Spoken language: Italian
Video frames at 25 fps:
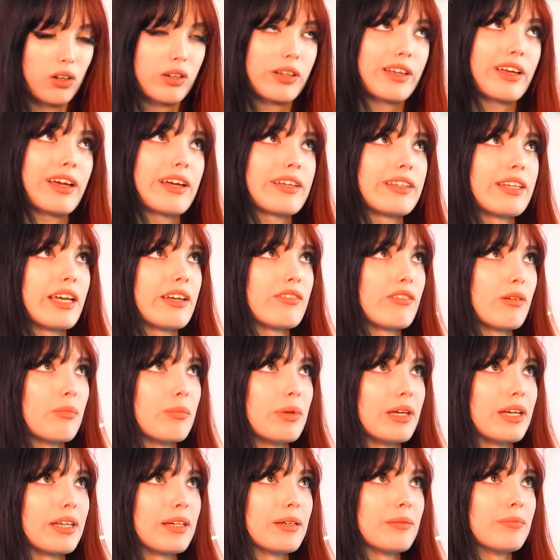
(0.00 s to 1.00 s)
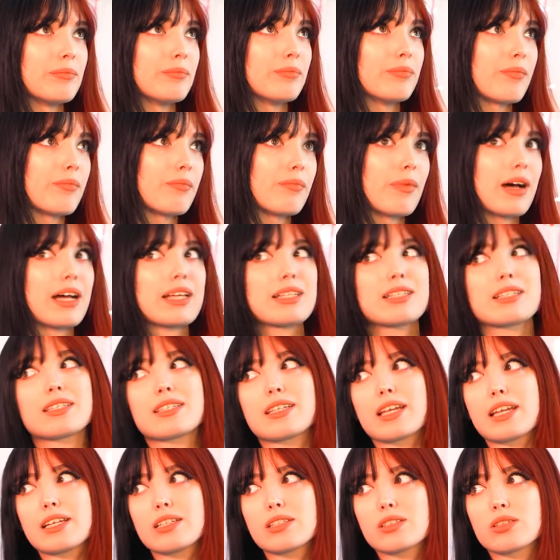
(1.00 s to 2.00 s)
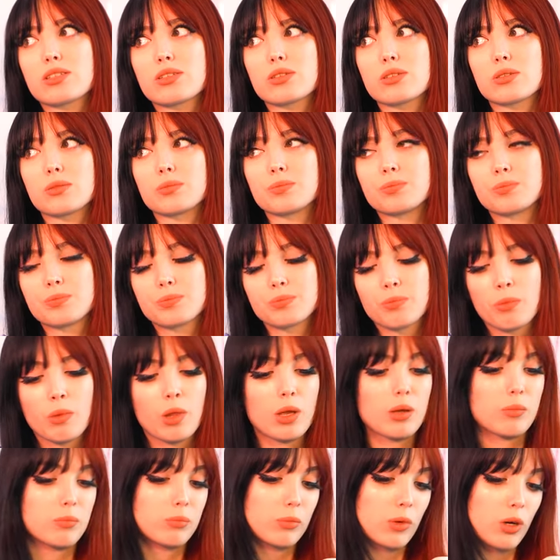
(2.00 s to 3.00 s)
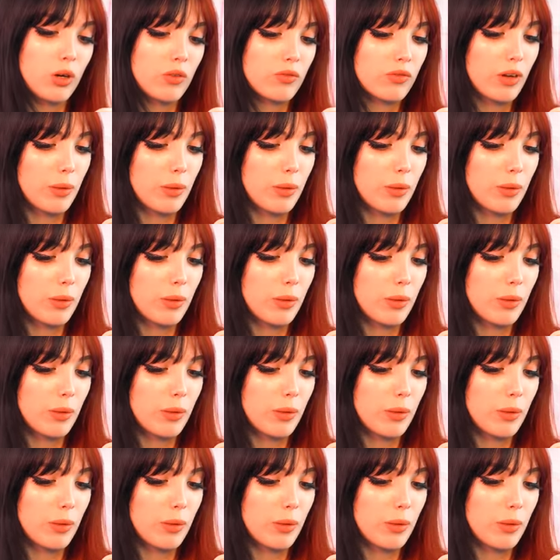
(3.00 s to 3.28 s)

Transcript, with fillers: Ok, dai, va bene. Ma ha senso. Boh,